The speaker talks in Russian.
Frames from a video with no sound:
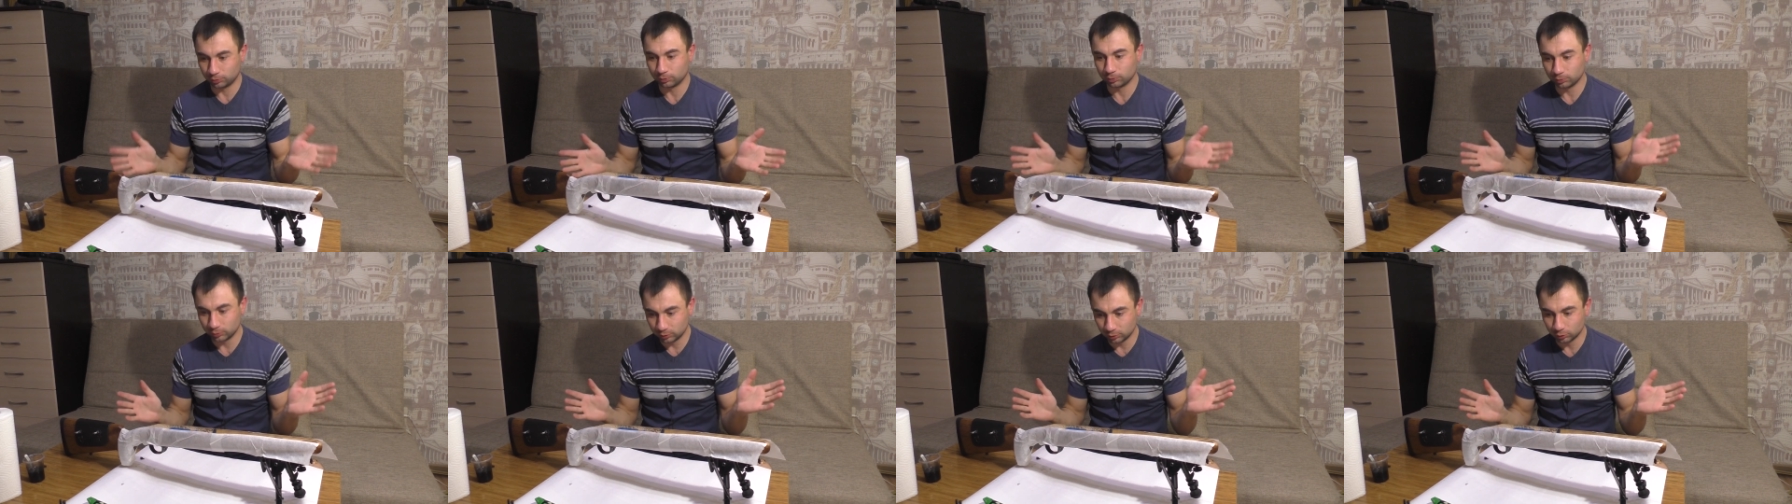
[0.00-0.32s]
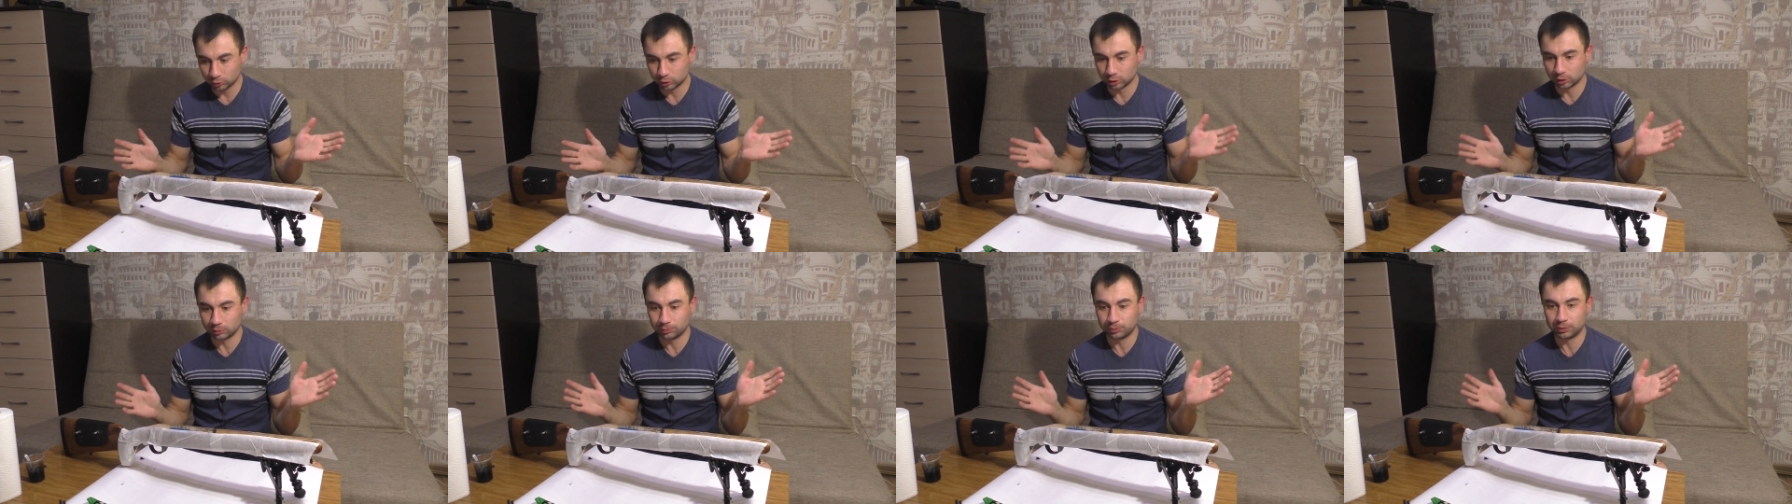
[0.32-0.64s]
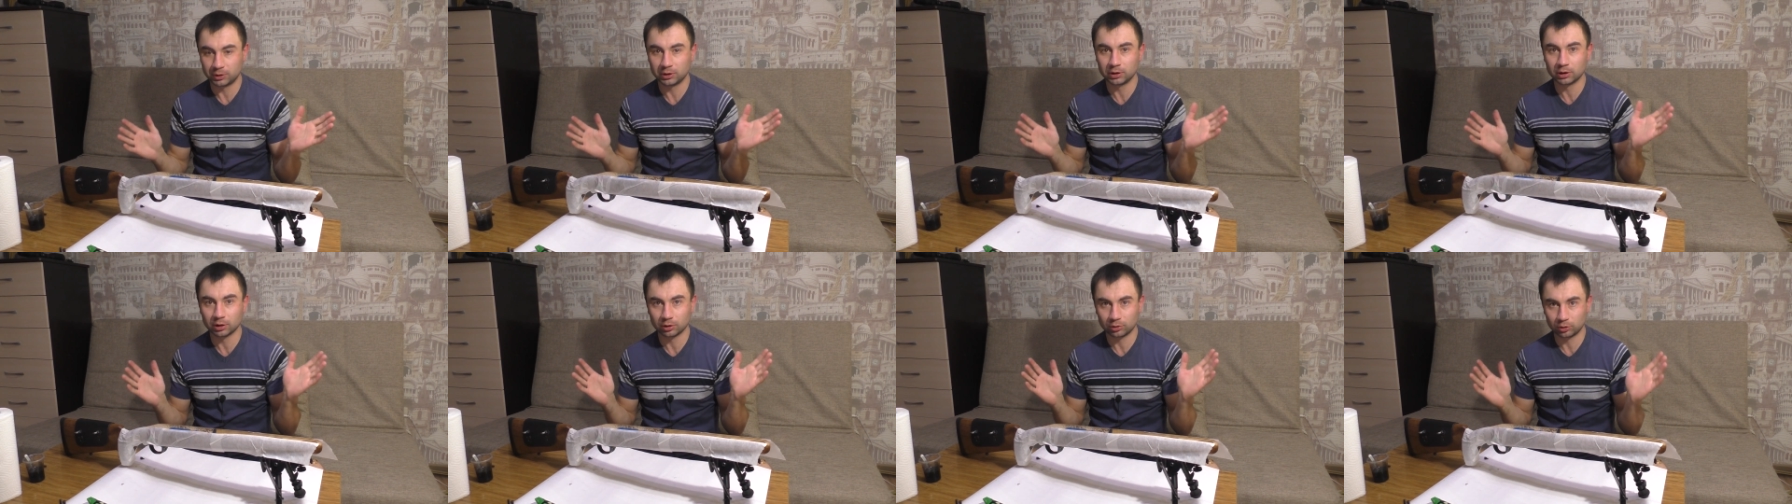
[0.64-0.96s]
мы уже
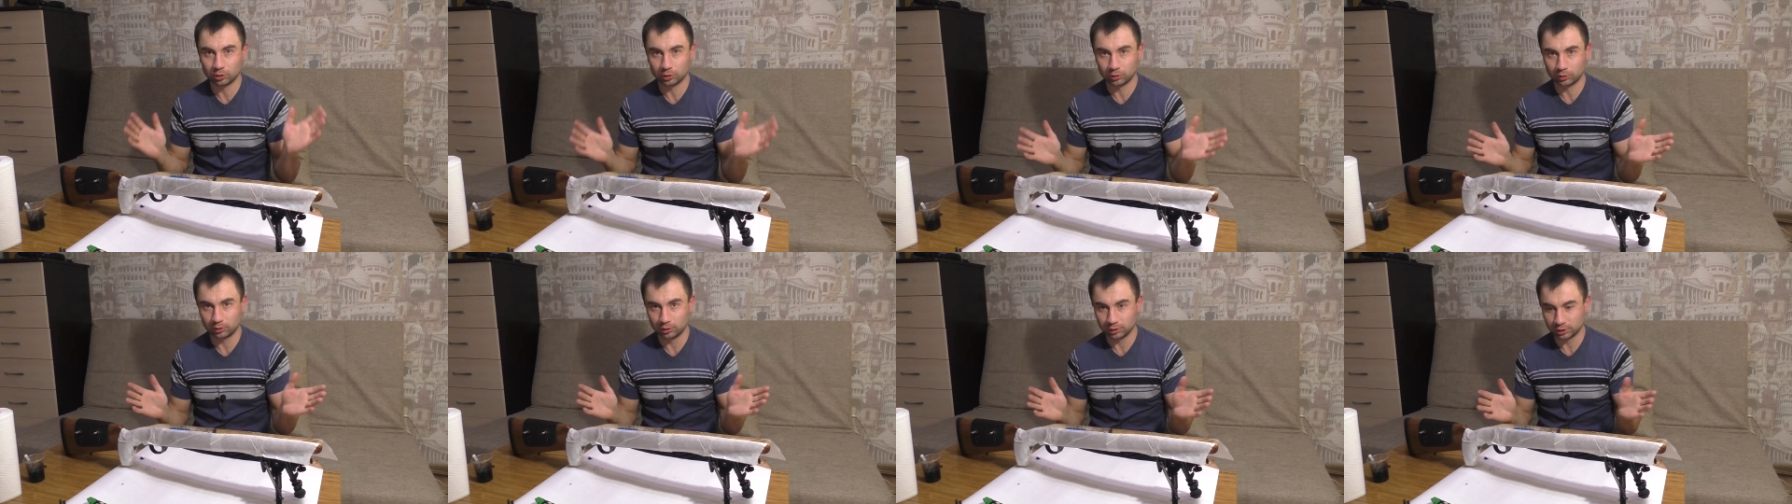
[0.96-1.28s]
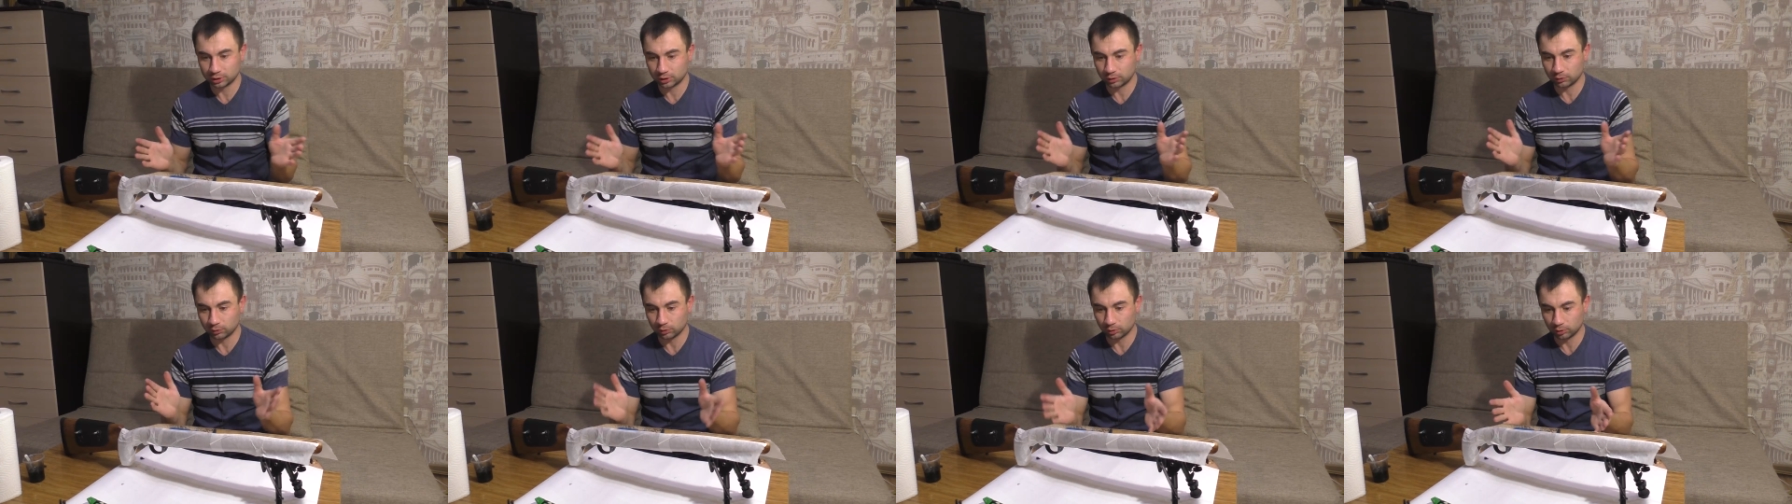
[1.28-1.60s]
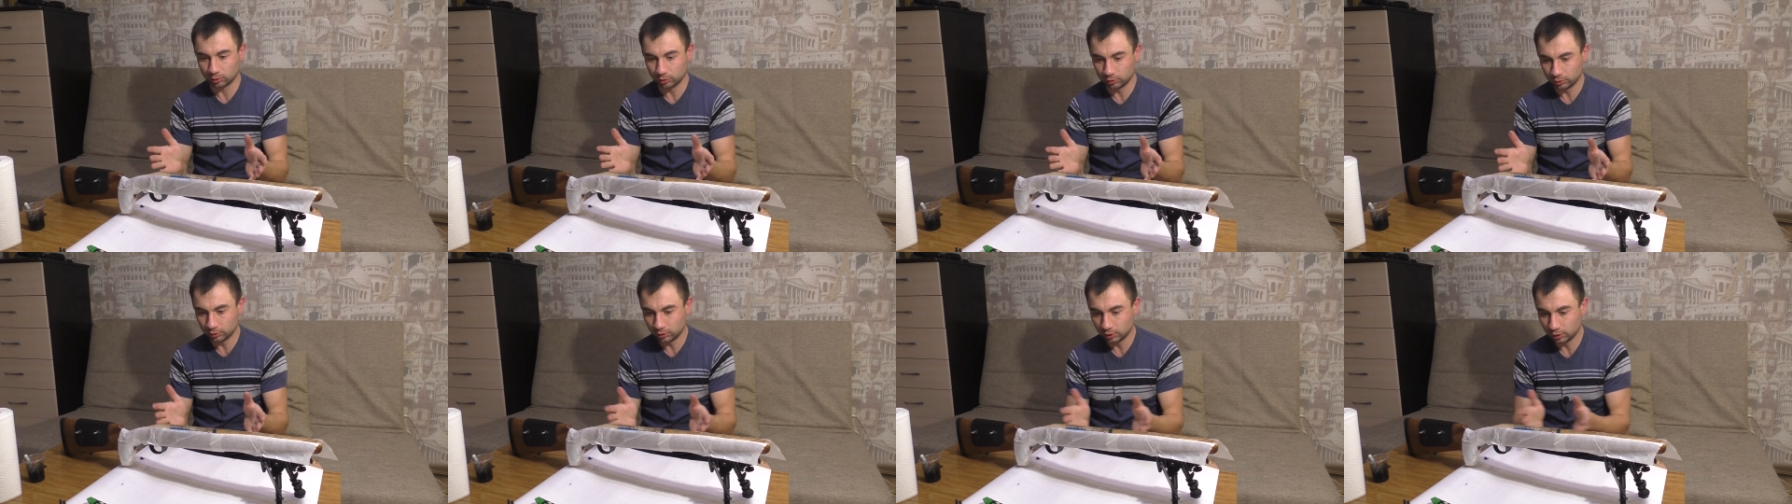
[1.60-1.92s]
приготовили
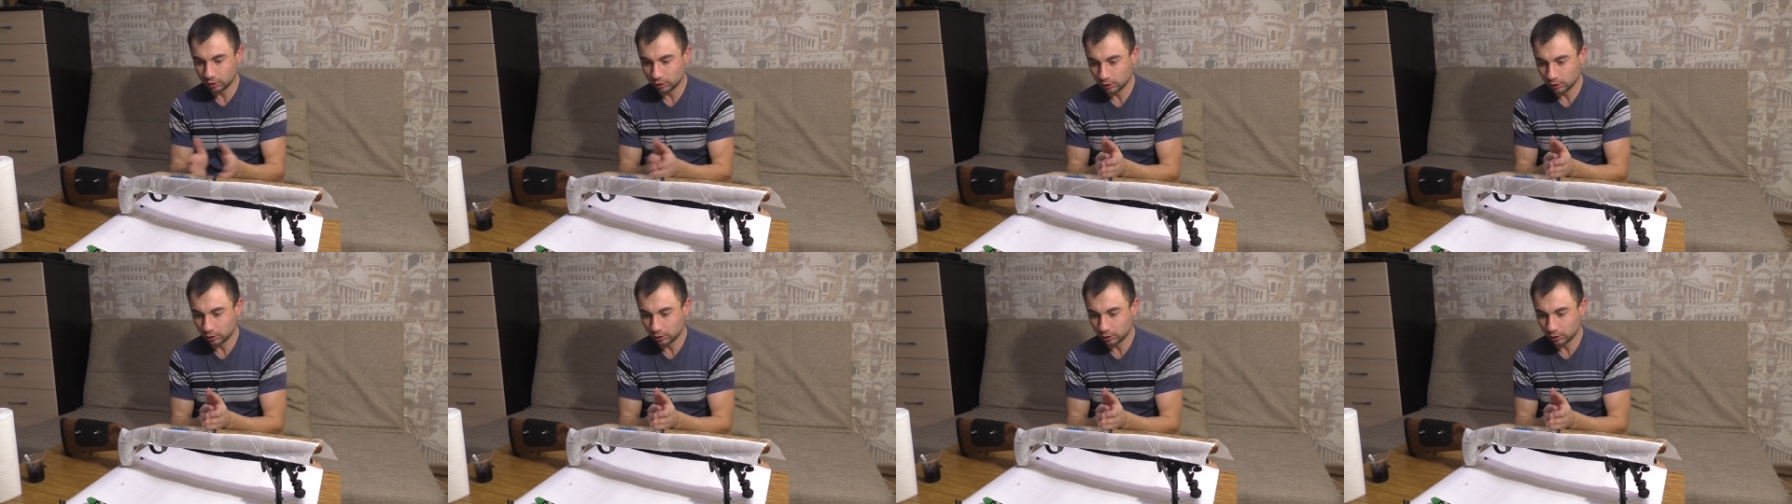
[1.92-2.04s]
ствол.